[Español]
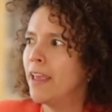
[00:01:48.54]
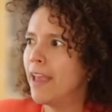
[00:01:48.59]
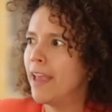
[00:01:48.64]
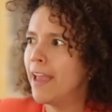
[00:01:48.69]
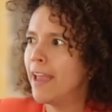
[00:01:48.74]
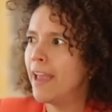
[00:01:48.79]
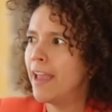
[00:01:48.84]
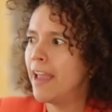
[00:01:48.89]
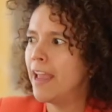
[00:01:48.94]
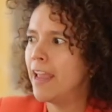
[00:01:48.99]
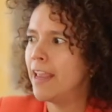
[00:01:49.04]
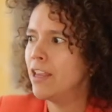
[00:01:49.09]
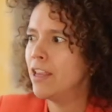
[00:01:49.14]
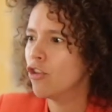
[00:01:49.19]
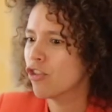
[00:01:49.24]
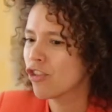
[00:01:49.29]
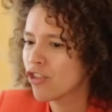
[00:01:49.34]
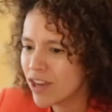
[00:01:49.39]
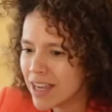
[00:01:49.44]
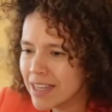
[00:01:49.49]
Eh, y
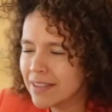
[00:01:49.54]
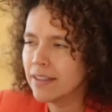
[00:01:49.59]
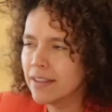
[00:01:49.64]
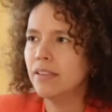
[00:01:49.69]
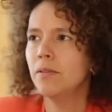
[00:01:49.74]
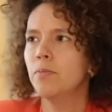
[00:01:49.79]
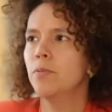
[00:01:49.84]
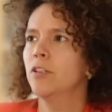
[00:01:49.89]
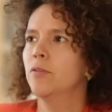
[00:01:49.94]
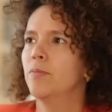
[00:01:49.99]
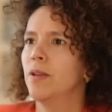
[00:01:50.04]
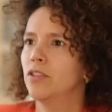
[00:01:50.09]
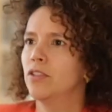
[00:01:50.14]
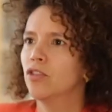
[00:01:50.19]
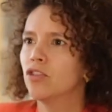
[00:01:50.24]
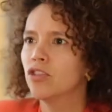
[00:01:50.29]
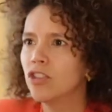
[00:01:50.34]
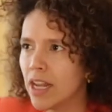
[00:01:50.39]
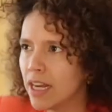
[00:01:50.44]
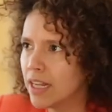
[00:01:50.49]
yo creo que este tipo de
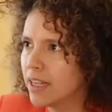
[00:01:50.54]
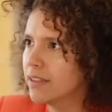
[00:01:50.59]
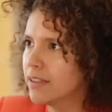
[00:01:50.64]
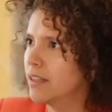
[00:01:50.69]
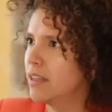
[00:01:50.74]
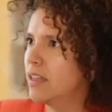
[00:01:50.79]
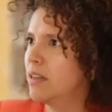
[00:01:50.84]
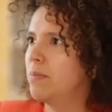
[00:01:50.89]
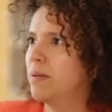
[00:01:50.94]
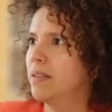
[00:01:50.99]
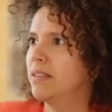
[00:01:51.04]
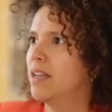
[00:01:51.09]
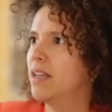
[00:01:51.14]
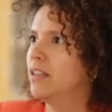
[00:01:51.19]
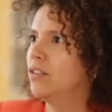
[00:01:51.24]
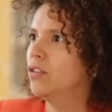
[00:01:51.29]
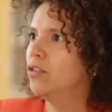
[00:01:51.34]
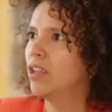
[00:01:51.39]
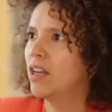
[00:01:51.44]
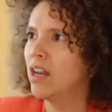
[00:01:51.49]
espacios tienen que seguir
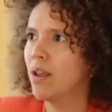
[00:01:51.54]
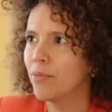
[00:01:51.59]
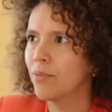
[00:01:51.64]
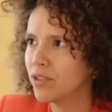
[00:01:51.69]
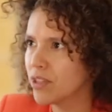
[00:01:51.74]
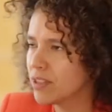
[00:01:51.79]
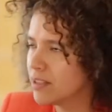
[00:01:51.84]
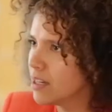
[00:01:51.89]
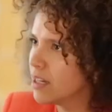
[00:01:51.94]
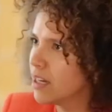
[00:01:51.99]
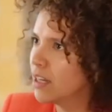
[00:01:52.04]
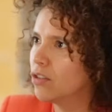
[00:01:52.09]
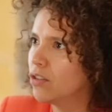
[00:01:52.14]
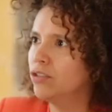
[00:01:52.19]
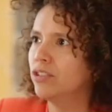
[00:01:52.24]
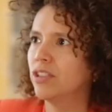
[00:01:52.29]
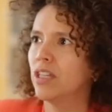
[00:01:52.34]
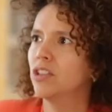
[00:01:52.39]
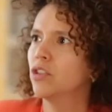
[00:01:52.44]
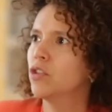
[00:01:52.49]
pasando, tenemos que seguir
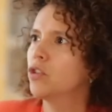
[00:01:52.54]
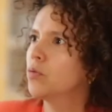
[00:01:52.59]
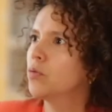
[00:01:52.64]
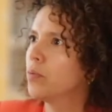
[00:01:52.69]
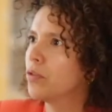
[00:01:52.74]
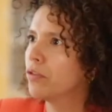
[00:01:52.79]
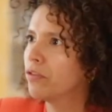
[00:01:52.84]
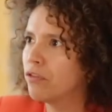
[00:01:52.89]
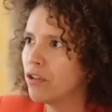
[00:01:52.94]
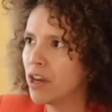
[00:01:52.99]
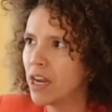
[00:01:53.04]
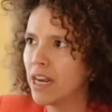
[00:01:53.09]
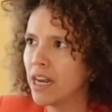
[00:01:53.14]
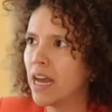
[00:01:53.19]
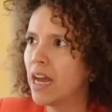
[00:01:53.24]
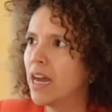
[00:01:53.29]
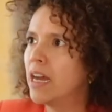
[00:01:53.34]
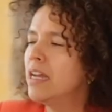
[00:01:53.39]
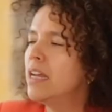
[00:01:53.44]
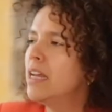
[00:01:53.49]
encontrándonos por
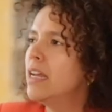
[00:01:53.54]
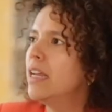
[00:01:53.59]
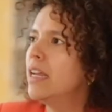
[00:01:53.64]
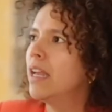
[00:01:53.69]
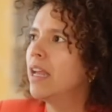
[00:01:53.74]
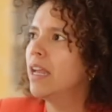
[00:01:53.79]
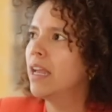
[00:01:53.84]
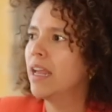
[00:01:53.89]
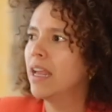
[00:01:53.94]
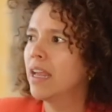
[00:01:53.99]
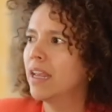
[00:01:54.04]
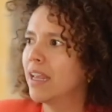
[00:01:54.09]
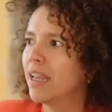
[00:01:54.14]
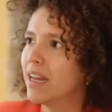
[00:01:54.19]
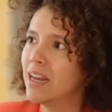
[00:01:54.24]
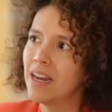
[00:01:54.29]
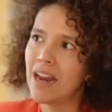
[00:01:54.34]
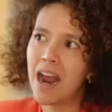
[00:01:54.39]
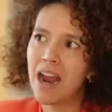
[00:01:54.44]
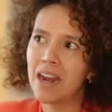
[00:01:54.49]
fuera, eh,
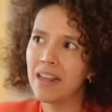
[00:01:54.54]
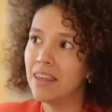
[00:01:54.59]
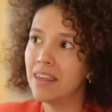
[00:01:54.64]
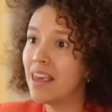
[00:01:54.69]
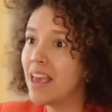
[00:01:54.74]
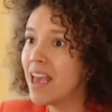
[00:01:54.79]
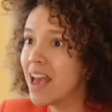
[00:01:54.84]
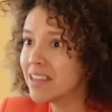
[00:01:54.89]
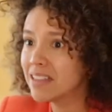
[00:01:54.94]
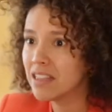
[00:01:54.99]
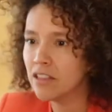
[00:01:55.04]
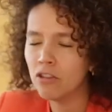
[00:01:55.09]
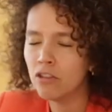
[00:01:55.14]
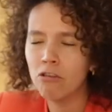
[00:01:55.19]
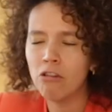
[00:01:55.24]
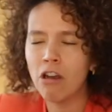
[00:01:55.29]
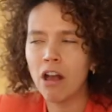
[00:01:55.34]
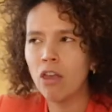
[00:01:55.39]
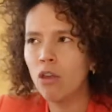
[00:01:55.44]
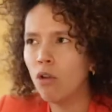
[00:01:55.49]
generar ideas
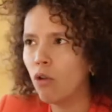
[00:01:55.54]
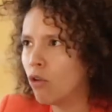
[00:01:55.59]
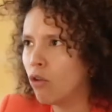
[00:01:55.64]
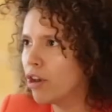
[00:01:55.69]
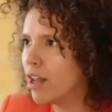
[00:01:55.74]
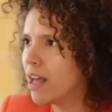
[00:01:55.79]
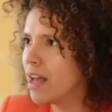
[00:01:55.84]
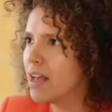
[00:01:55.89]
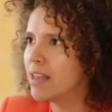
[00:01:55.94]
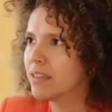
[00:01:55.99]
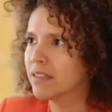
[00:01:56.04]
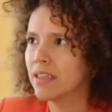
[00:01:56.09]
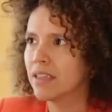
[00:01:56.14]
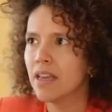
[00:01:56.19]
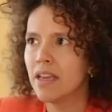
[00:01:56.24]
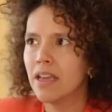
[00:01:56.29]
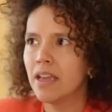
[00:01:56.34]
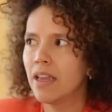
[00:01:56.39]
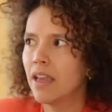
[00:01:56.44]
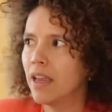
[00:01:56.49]
innovadoras,
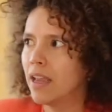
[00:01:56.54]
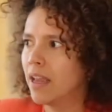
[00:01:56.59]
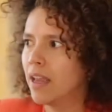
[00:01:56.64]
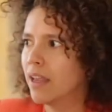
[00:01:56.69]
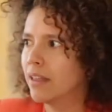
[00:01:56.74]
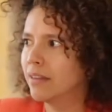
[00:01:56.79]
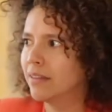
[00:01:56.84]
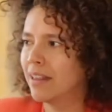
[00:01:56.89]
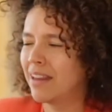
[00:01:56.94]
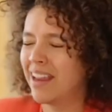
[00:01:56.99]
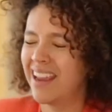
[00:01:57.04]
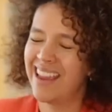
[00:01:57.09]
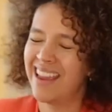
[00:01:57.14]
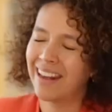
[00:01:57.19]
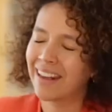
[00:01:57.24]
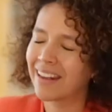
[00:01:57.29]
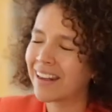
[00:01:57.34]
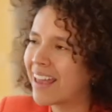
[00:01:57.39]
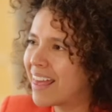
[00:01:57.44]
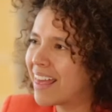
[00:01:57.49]
eh,
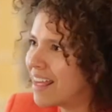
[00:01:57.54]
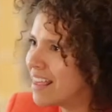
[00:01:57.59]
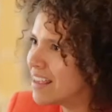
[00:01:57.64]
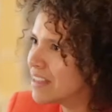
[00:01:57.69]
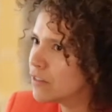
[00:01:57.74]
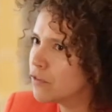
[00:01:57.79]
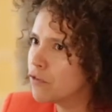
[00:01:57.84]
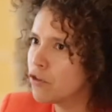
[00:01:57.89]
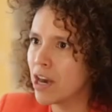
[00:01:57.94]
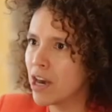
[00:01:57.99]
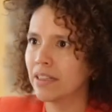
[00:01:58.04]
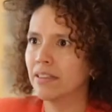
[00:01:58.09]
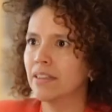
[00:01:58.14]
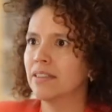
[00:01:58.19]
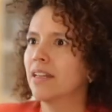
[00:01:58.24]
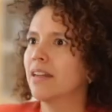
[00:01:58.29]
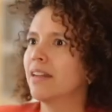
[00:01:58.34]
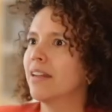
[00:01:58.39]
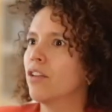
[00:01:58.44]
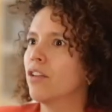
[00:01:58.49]
tejer redes
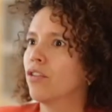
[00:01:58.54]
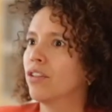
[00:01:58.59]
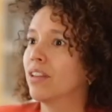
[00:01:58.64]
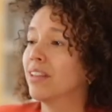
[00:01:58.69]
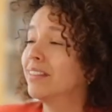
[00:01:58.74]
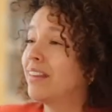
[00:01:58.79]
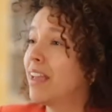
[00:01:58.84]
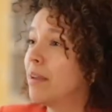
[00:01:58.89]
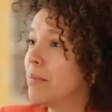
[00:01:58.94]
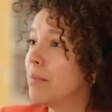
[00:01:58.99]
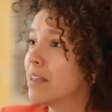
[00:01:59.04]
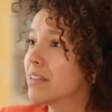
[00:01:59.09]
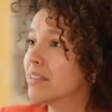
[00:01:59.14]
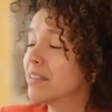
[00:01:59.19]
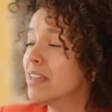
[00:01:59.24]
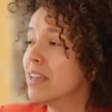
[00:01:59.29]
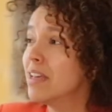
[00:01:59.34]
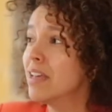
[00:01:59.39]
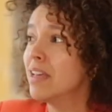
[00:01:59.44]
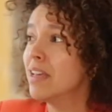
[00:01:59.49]
fuertes alrededor de
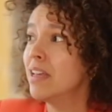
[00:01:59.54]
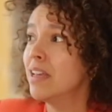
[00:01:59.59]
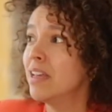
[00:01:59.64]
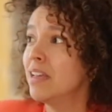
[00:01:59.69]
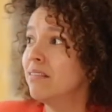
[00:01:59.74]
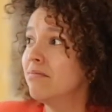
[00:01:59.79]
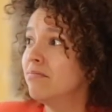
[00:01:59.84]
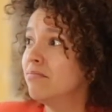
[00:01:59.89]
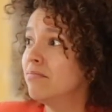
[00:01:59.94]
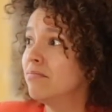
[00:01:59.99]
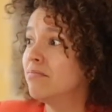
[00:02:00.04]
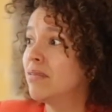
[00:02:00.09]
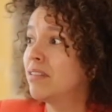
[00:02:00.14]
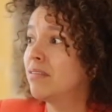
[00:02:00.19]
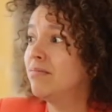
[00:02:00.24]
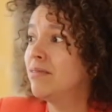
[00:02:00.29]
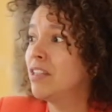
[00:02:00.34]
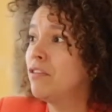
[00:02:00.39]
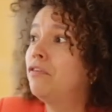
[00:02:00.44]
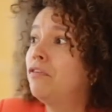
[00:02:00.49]
temas
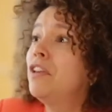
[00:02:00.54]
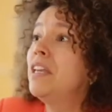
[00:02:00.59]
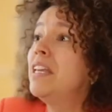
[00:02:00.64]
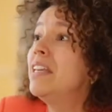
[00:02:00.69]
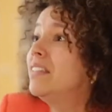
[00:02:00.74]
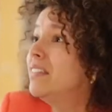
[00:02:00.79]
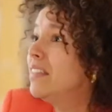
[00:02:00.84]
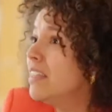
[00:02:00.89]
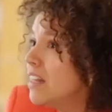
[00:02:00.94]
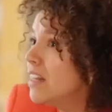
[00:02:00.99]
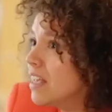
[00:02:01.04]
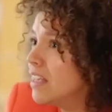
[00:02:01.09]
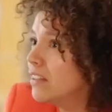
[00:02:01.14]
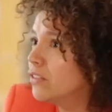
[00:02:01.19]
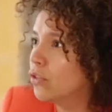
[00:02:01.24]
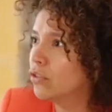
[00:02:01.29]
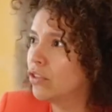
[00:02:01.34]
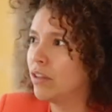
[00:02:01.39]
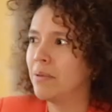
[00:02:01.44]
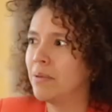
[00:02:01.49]

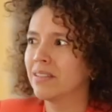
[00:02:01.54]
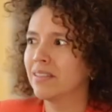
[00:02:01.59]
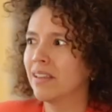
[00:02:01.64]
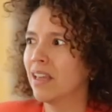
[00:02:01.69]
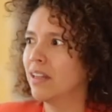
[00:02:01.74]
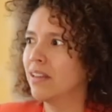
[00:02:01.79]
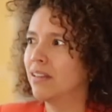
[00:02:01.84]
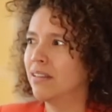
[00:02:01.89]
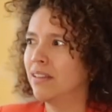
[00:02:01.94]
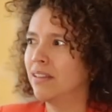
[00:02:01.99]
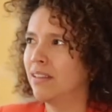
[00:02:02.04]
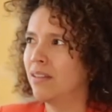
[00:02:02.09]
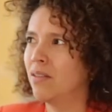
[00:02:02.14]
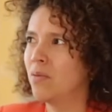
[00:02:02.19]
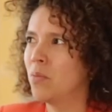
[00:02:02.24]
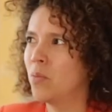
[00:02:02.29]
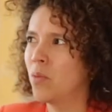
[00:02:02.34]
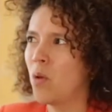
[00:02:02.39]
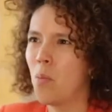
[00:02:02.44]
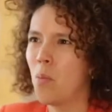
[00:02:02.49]
difíciles o temas que,
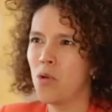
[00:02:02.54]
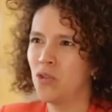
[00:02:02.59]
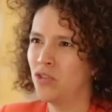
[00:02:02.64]
como